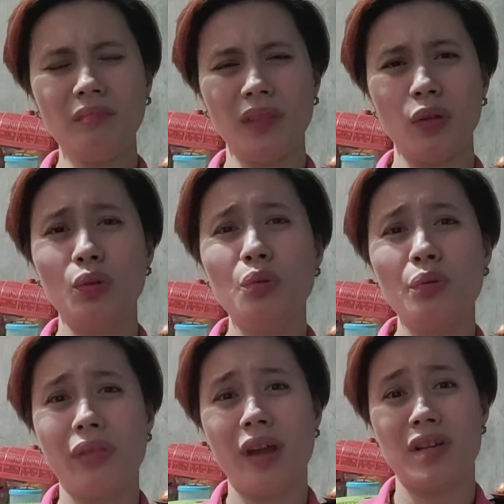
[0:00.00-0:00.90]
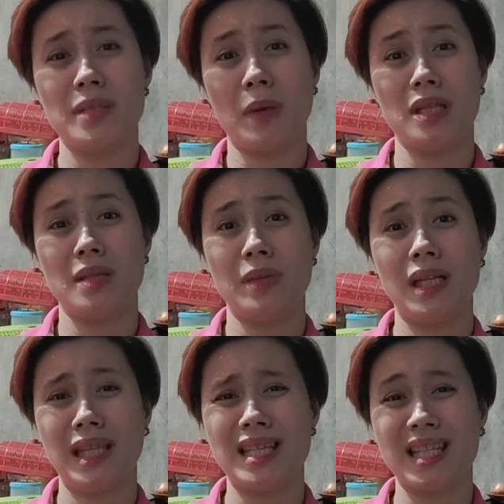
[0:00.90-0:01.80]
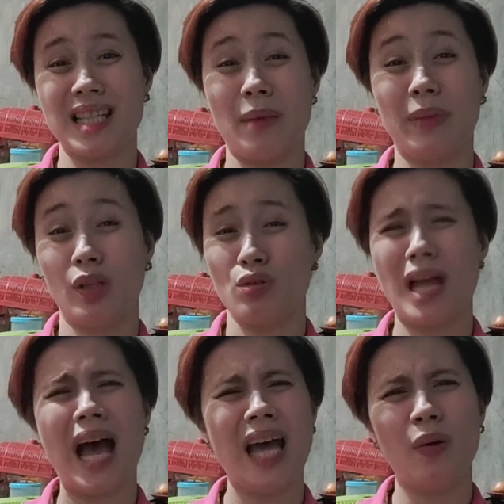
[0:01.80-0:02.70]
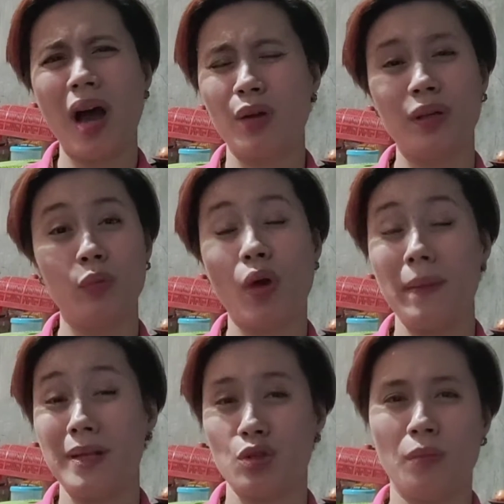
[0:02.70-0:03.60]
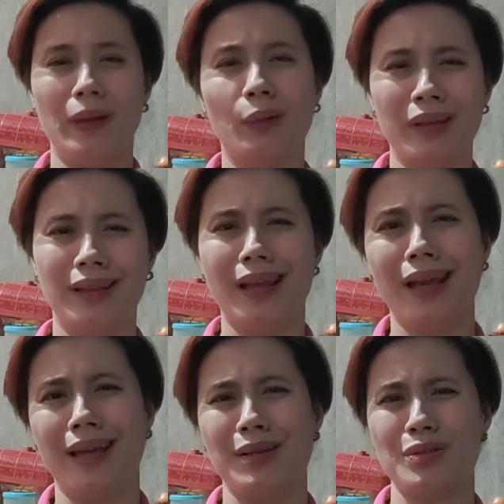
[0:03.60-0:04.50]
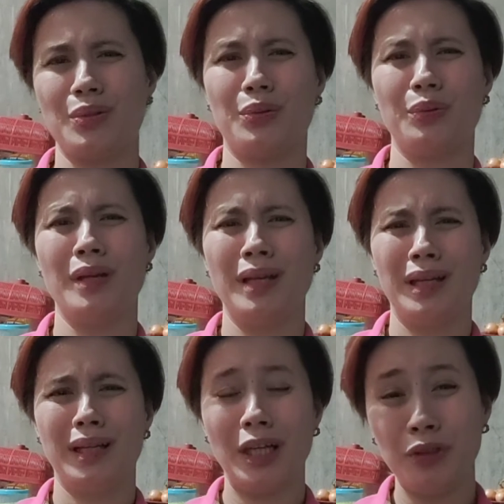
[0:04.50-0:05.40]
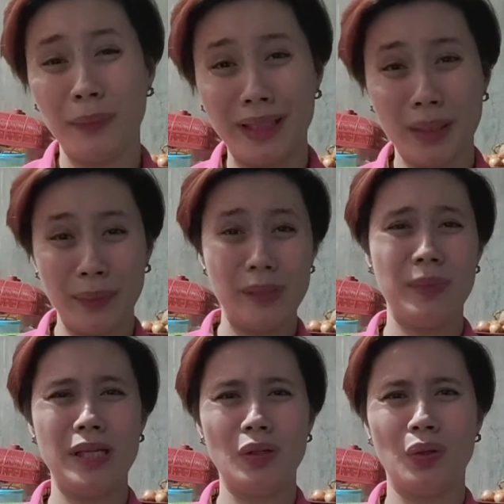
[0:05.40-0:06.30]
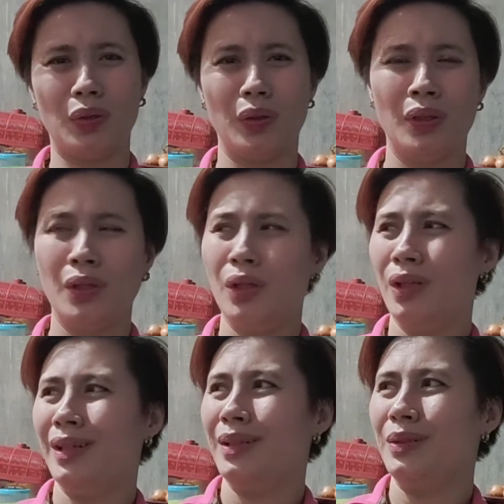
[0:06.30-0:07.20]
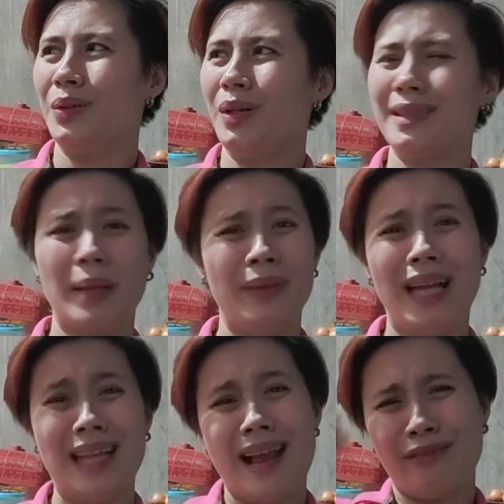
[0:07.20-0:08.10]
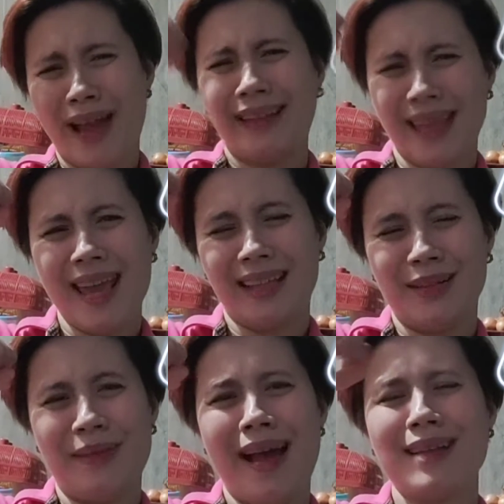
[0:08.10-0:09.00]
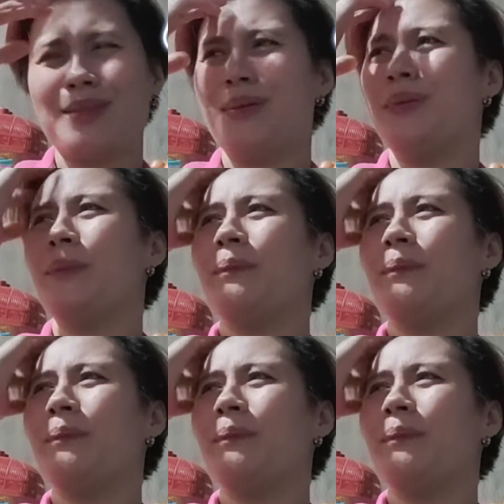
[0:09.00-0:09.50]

to do their responsibilities. Kasama na to sa araw-araw na buhay, Pasko man o hindi. So, ganun pa din ang Pilipino. No? Sabi nga nila, fighting, di ba? So,